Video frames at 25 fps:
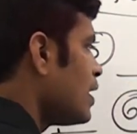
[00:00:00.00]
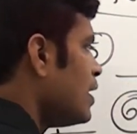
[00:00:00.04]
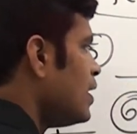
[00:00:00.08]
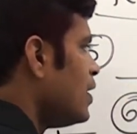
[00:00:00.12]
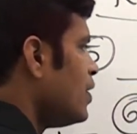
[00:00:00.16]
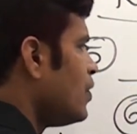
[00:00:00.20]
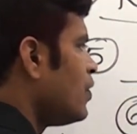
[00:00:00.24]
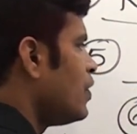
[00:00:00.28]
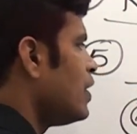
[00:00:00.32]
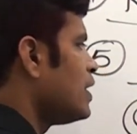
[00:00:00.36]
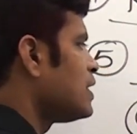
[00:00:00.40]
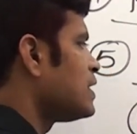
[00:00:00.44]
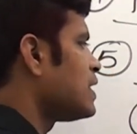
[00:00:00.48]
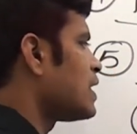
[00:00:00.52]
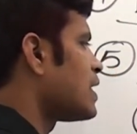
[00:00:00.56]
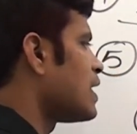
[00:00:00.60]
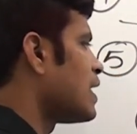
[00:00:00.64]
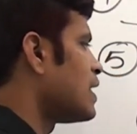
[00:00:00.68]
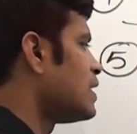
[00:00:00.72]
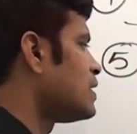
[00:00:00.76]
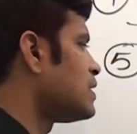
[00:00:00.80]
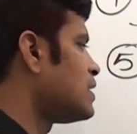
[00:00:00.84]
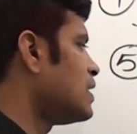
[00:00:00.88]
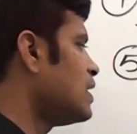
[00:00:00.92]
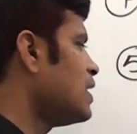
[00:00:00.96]
ఇండోనేషియా
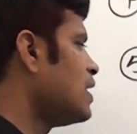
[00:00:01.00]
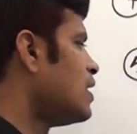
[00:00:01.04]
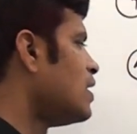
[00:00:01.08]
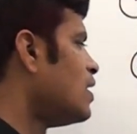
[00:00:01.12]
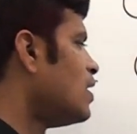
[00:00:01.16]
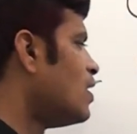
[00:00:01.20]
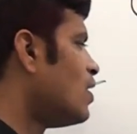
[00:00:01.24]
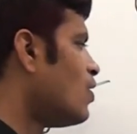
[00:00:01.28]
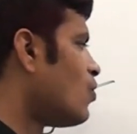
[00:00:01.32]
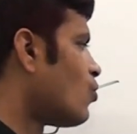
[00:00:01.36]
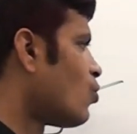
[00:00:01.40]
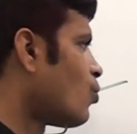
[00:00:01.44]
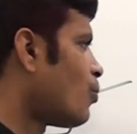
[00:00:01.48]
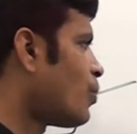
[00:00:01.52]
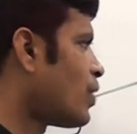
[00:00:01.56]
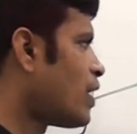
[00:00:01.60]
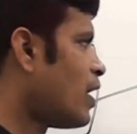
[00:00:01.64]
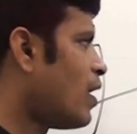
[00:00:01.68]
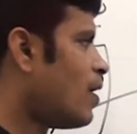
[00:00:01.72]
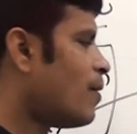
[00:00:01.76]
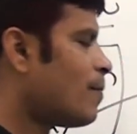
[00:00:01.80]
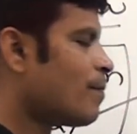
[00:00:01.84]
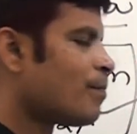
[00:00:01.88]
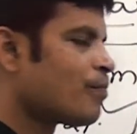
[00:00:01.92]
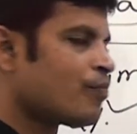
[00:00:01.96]
కరెన్సీ రూపాయ
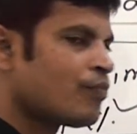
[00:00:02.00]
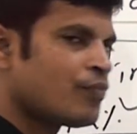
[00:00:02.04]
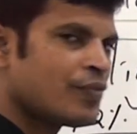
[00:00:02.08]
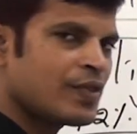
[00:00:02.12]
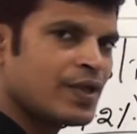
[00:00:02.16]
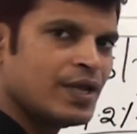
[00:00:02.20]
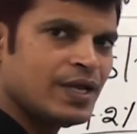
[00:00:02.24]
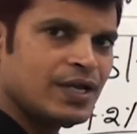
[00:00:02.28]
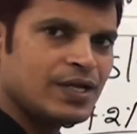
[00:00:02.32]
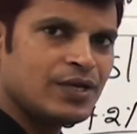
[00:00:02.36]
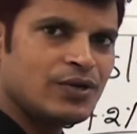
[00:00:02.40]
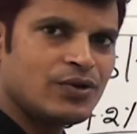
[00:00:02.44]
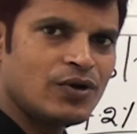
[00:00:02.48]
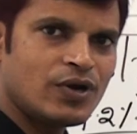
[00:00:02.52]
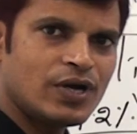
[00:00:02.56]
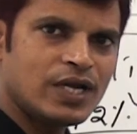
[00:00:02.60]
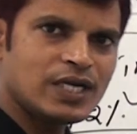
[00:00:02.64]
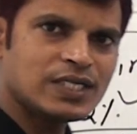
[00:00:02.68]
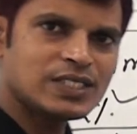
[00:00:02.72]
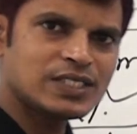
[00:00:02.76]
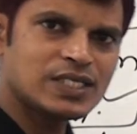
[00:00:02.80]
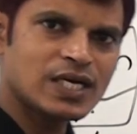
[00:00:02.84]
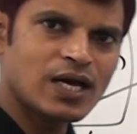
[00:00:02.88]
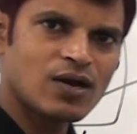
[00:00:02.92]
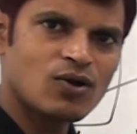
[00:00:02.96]

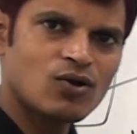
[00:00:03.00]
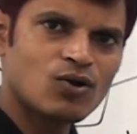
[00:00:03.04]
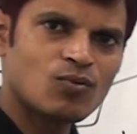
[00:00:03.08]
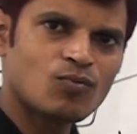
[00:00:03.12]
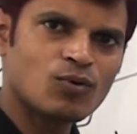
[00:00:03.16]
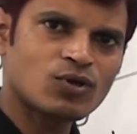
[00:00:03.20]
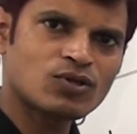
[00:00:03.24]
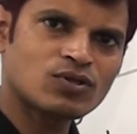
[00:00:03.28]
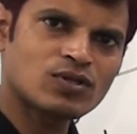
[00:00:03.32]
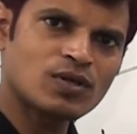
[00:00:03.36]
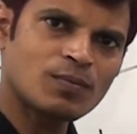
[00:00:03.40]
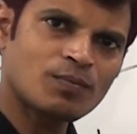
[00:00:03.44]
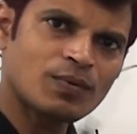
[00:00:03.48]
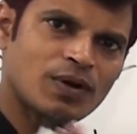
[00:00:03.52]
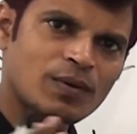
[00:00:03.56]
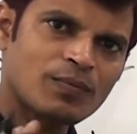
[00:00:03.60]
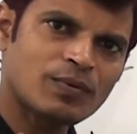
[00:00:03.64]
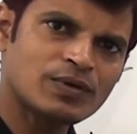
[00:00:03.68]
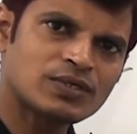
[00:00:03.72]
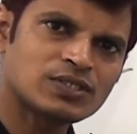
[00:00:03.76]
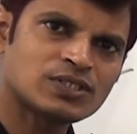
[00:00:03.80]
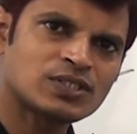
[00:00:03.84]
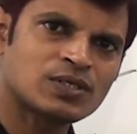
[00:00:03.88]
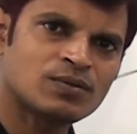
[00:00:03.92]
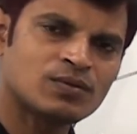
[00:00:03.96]
ఇండోనేషియాలో మొత్తం
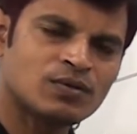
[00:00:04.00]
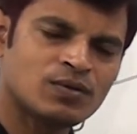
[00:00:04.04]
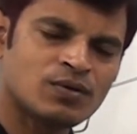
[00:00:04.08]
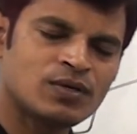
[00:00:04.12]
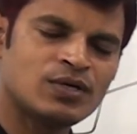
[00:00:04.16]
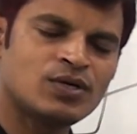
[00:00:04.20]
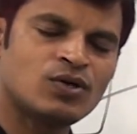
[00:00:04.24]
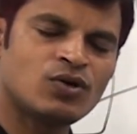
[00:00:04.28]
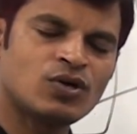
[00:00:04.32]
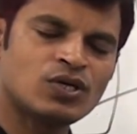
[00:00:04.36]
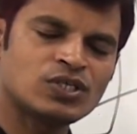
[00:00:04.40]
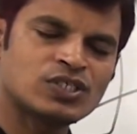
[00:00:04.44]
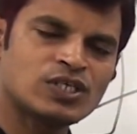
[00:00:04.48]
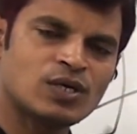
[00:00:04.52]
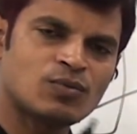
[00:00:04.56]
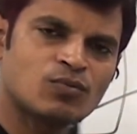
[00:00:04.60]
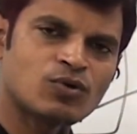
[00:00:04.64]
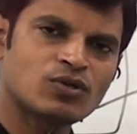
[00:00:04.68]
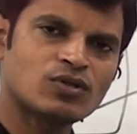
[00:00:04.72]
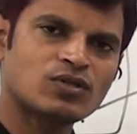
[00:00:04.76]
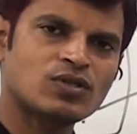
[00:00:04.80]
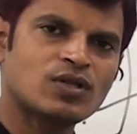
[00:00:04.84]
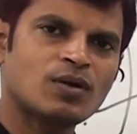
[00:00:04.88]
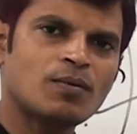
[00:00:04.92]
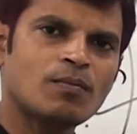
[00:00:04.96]
ప్రపంచం ఇండోనేషియా
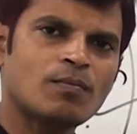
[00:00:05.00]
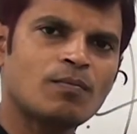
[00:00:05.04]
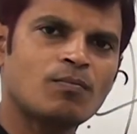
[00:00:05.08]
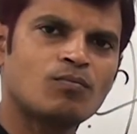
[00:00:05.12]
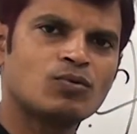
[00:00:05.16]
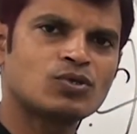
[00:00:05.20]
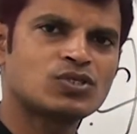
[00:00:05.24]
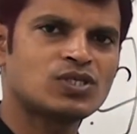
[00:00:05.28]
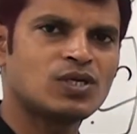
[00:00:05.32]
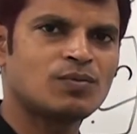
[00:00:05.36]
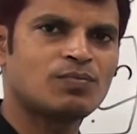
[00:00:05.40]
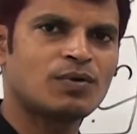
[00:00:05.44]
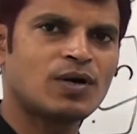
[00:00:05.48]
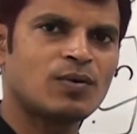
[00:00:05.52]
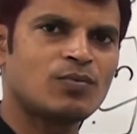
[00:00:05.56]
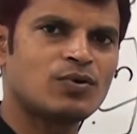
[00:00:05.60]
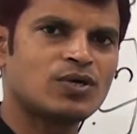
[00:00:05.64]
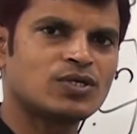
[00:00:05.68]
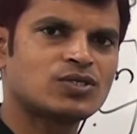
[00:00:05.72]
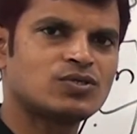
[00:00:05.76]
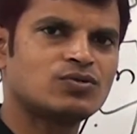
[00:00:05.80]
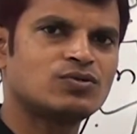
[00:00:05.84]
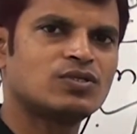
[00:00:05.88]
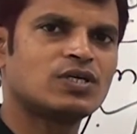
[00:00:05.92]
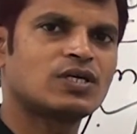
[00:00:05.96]
మొత్తం ముస్లిం
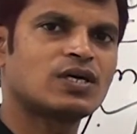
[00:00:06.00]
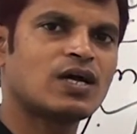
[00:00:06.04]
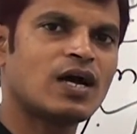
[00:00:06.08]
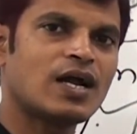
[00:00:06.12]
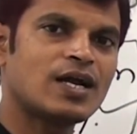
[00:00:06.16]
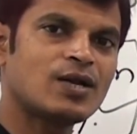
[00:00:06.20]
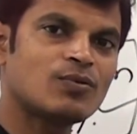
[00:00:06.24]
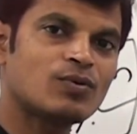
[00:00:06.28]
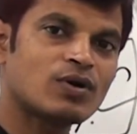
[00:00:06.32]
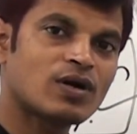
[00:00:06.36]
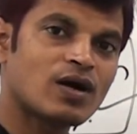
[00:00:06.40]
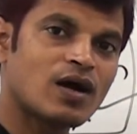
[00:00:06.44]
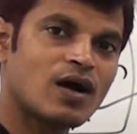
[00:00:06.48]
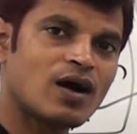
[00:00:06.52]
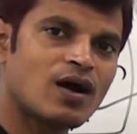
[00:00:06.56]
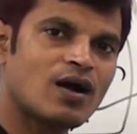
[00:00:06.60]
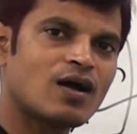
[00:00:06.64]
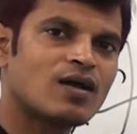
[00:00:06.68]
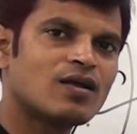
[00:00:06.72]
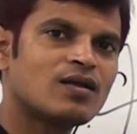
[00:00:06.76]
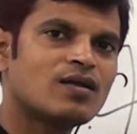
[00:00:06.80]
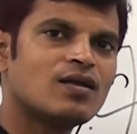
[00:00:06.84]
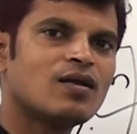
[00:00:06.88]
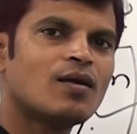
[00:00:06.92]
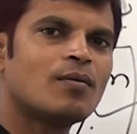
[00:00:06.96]
పాపులేషన్ ఉంది కానీ ఒక
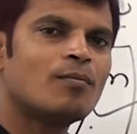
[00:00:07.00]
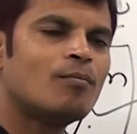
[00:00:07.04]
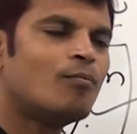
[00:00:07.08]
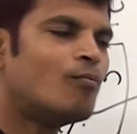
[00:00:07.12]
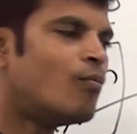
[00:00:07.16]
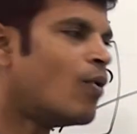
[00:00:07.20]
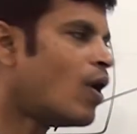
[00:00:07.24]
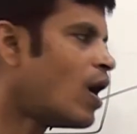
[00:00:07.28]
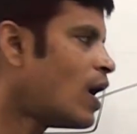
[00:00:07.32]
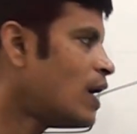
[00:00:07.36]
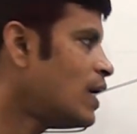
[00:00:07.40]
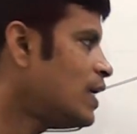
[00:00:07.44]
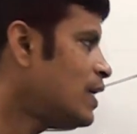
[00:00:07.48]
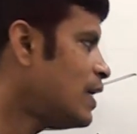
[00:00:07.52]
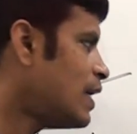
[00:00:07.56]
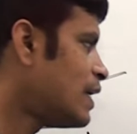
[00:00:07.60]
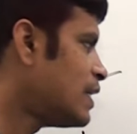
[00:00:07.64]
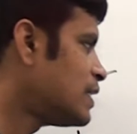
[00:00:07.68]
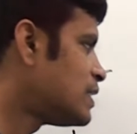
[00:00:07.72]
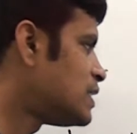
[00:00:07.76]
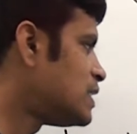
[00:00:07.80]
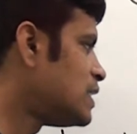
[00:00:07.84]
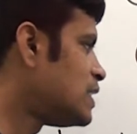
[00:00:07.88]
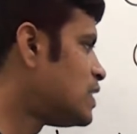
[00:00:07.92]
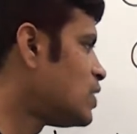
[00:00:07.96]
బాలి అనే
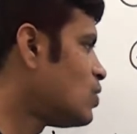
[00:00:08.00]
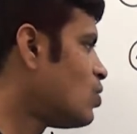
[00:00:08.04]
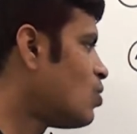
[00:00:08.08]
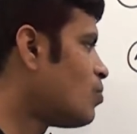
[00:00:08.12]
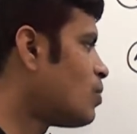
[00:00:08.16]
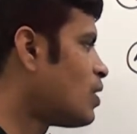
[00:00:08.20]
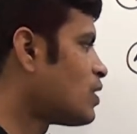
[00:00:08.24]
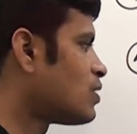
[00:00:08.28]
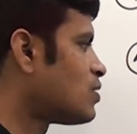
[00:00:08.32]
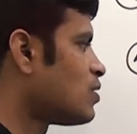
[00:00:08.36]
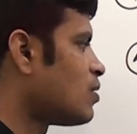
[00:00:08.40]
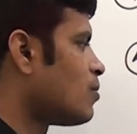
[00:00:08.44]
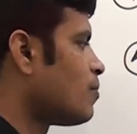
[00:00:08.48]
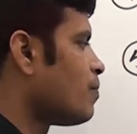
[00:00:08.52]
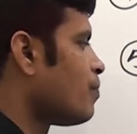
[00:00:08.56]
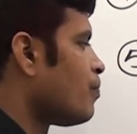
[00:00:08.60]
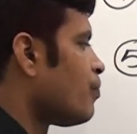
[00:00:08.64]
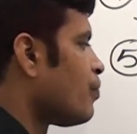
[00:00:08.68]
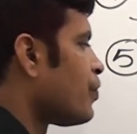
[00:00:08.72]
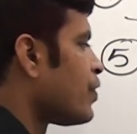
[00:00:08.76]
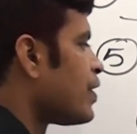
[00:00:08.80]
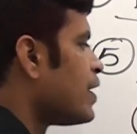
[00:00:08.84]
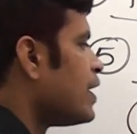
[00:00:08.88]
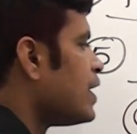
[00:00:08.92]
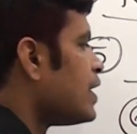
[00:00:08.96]
సిటీలో మాత్రం
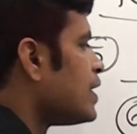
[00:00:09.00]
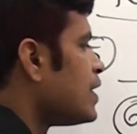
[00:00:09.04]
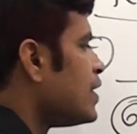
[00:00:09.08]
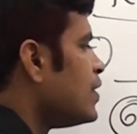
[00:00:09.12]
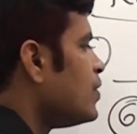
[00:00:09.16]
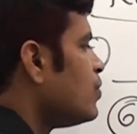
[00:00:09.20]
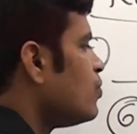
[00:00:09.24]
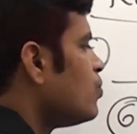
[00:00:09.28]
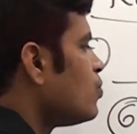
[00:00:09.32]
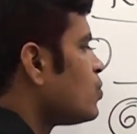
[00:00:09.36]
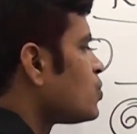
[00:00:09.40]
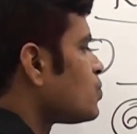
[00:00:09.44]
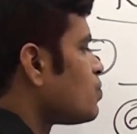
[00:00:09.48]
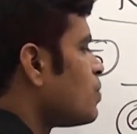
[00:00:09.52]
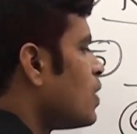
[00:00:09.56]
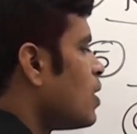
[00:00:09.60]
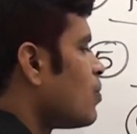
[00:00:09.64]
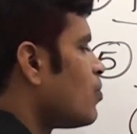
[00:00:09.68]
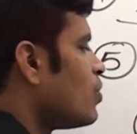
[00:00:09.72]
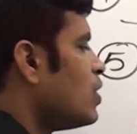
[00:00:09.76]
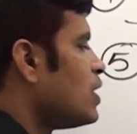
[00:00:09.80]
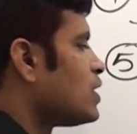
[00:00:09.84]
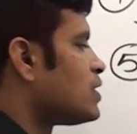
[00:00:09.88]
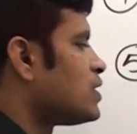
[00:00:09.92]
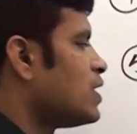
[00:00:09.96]
హిందూస్
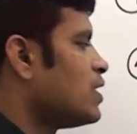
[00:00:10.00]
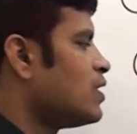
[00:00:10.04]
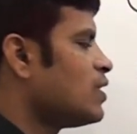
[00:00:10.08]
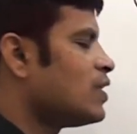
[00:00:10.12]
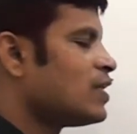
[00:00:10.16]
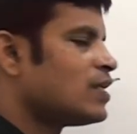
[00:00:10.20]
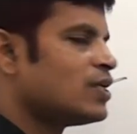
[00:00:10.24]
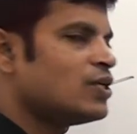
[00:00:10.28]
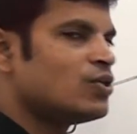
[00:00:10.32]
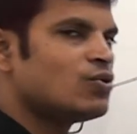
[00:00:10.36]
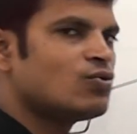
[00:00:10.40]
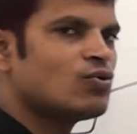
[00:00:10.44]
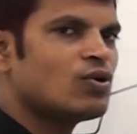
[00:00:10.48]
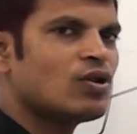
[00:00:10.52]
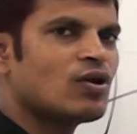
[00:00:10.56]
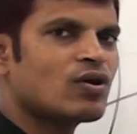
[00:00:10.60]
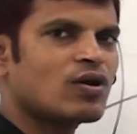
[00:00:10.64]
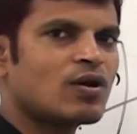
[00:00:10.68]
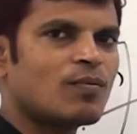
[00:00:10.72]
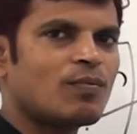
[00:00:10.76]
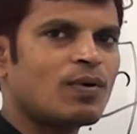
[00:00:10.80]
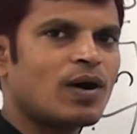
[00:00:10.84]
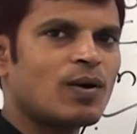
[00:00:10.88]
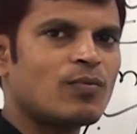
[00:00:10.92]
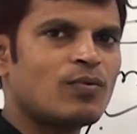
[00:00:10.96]
పాపులేషన్ హిందువుల
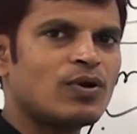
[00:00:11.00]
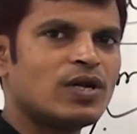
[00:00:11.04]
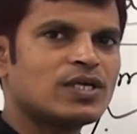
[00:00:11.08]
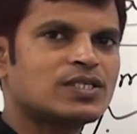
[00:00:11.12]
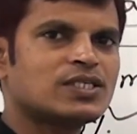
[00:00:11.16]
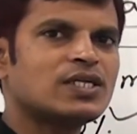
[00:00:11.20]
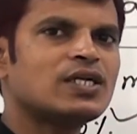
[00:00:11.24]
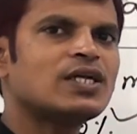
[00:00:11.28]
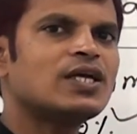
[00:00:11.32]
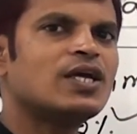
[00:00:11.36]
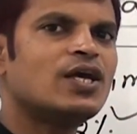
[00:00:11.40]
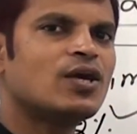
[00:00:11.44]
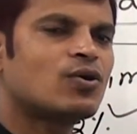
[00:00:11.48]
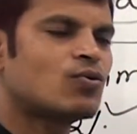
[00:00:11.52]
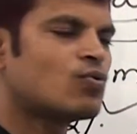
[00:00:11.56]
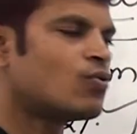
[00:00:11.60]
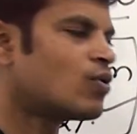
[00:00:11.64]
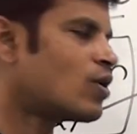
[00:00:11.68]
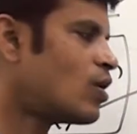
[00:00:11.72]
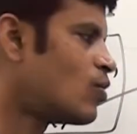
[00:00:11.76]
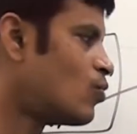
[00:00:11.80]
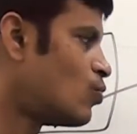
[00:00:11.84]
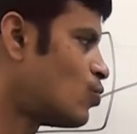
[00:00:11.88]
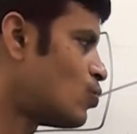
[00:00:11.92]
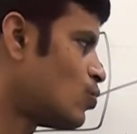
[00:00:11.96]
యొక్క పాపులేషన్
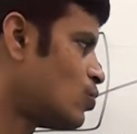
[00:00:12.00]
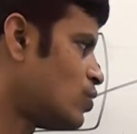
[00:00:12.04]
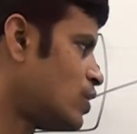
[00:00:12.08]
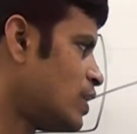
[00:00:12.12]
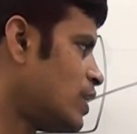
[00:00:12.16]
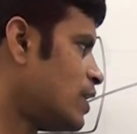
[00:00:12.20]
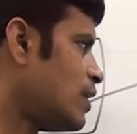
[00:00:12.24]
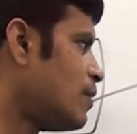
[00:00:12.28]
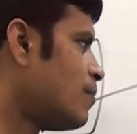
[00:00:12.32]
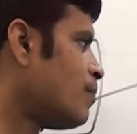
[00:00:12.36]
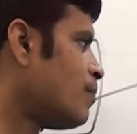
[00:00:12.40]
ఎక్కువగా ఉంటుంది